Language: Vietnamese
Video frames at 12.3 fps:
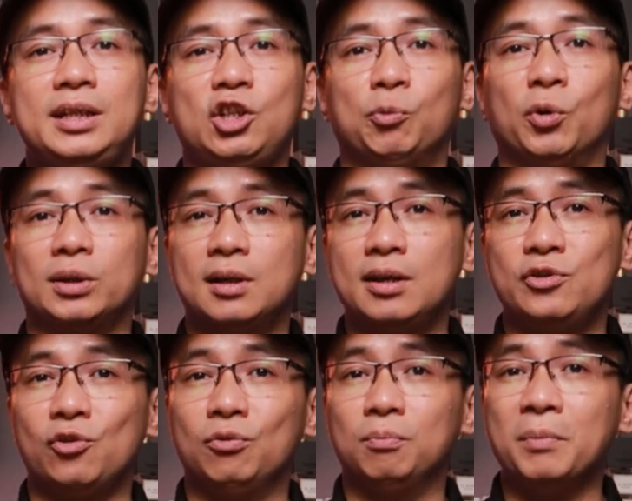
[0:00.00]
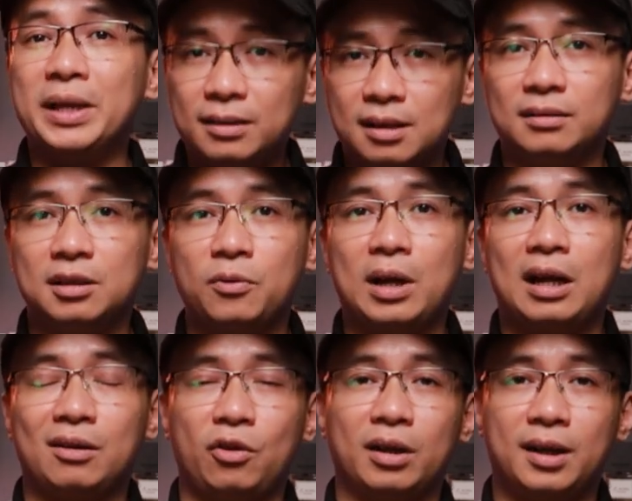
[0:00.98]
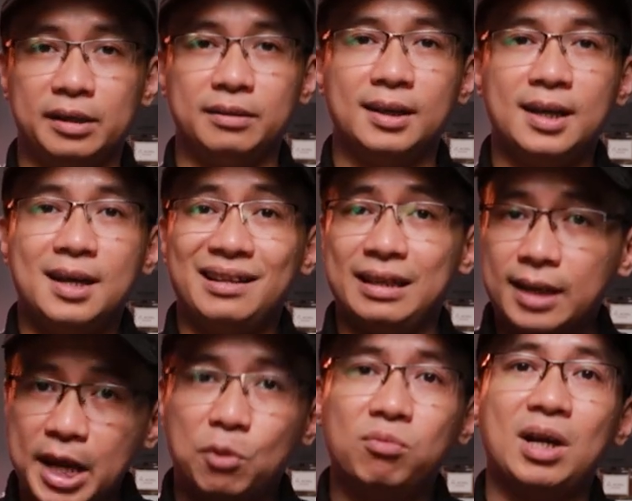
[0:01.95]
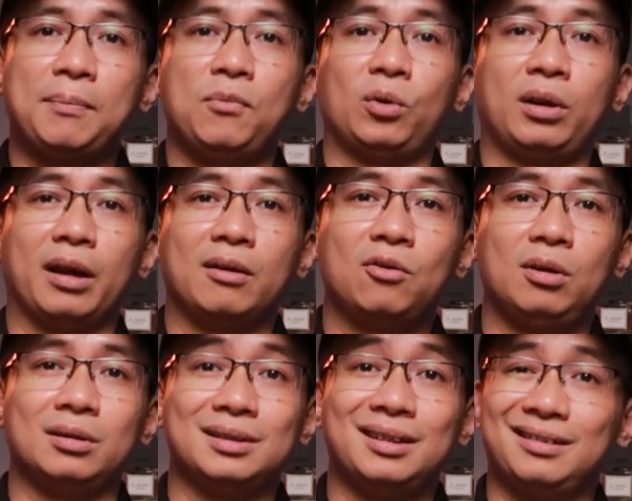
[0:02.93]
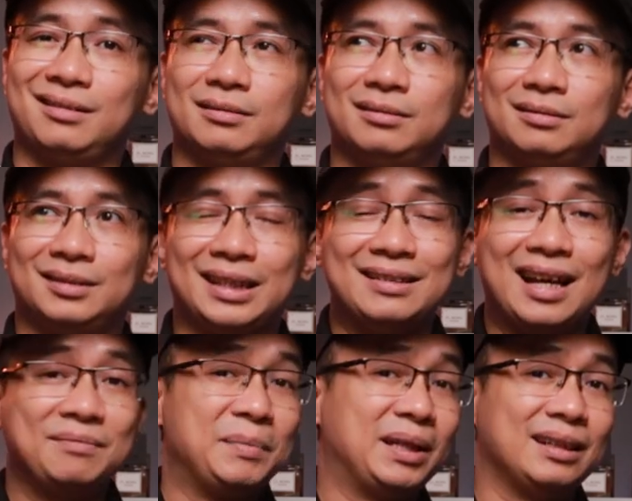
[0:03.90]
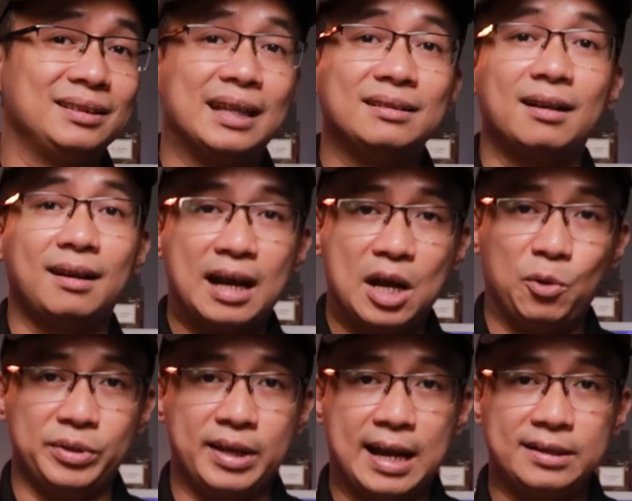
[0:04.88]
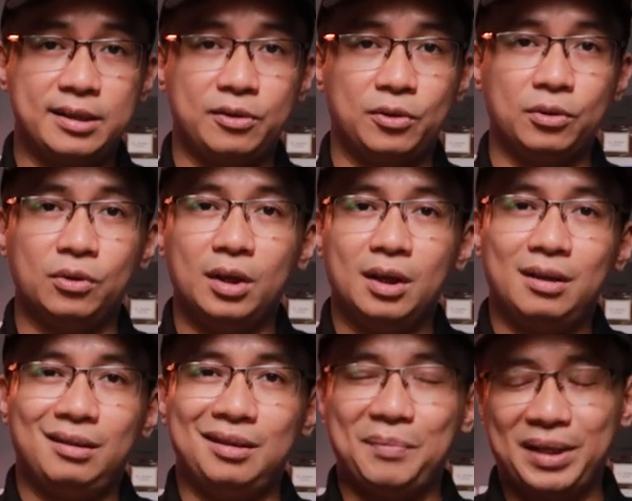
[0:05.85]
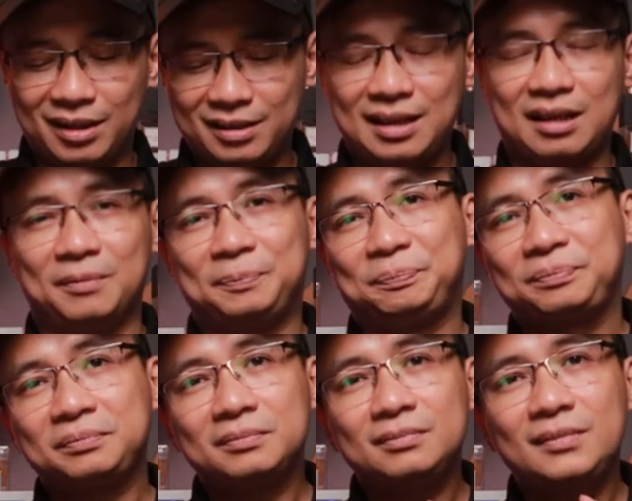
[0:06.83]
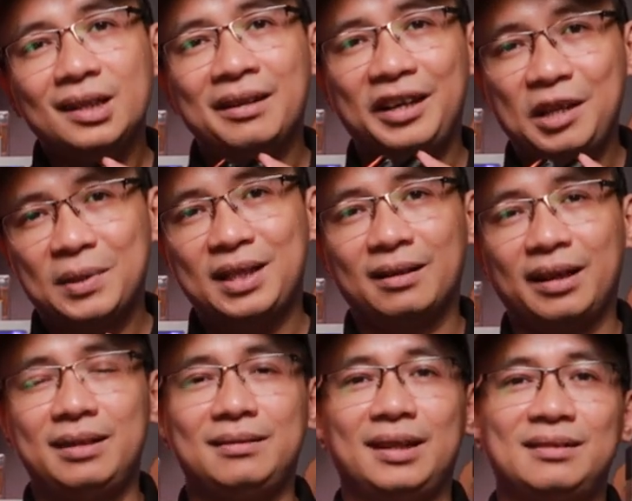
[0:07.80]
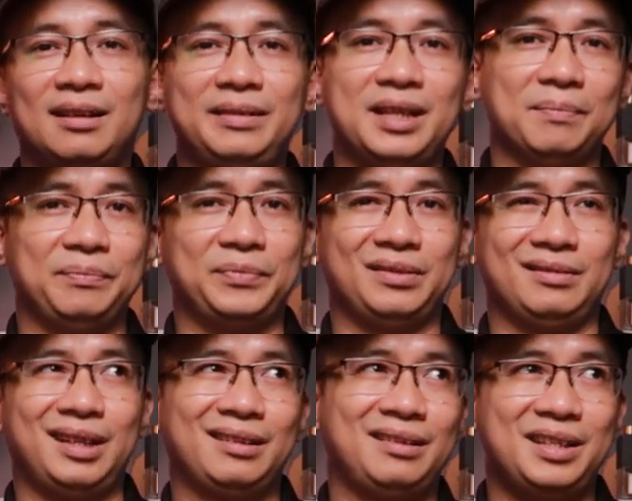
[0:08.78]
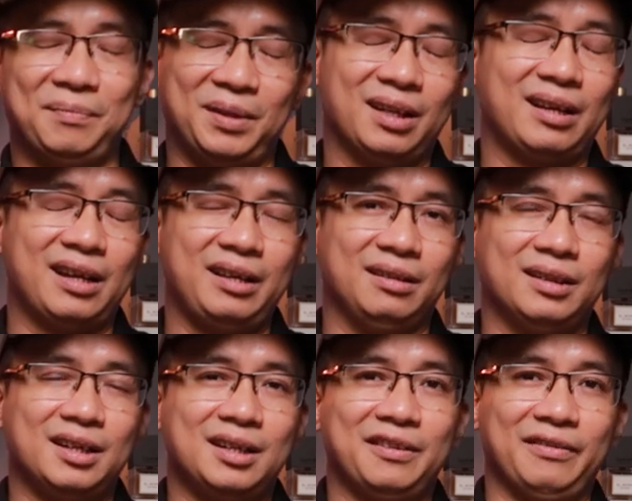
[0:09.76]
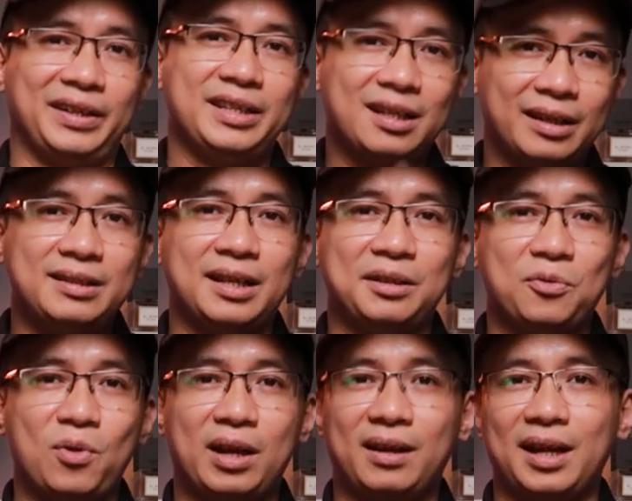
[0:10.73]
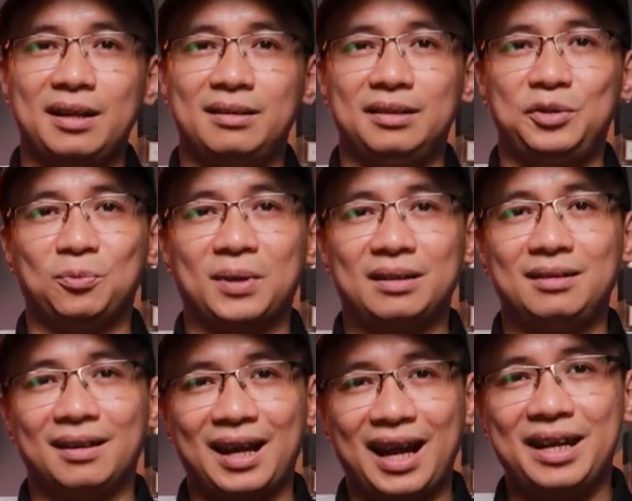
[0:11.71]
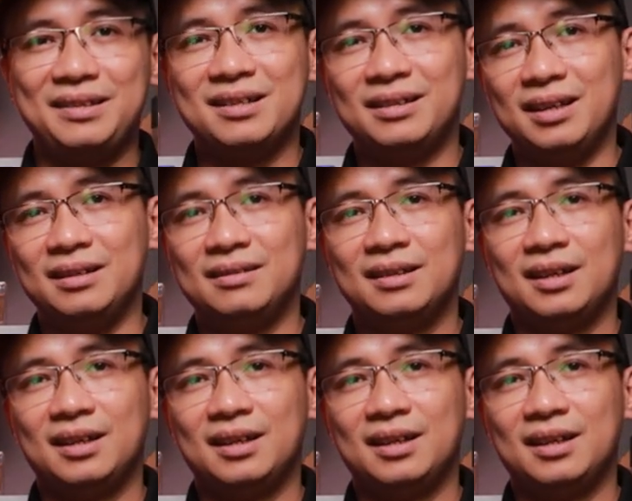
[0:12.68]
của một người dùng bình thường nước hoa họ cần. Thì đấy cũng là một cái nỗ lực rất là đánh giá, mình đánh giá rất là cao của nhà Azzaro. Thì mình thấy rằng khi mà nhắc đến cái thời điểm, những cái thời điểm gần đây, khi nhắc đến nhà nước hoa này thì chúng ta thường hay nhớ đến